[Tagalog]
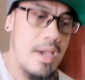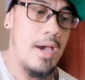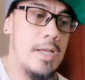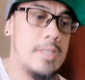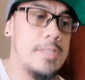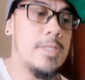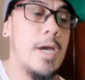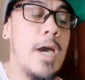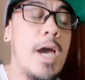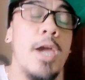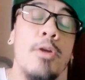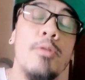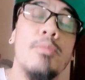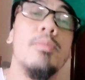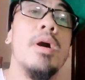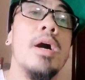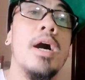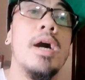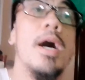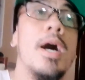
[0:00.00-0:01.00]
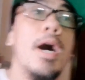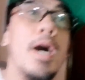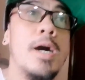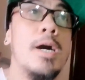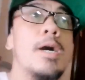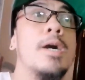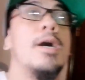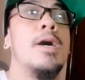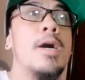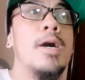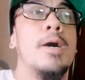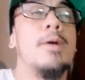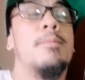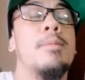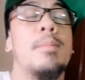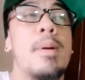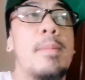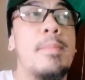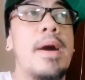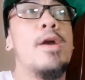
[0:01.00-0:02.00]
At saka yung mga uh,
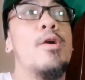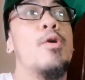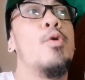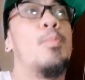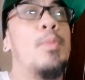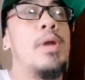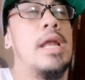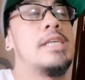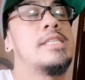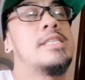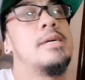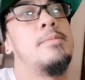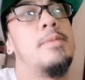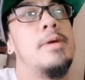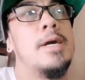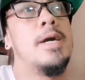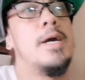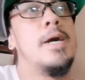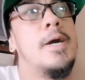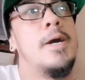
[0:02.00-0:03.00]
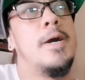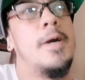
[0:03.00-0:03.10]
mapapayo pala sa mga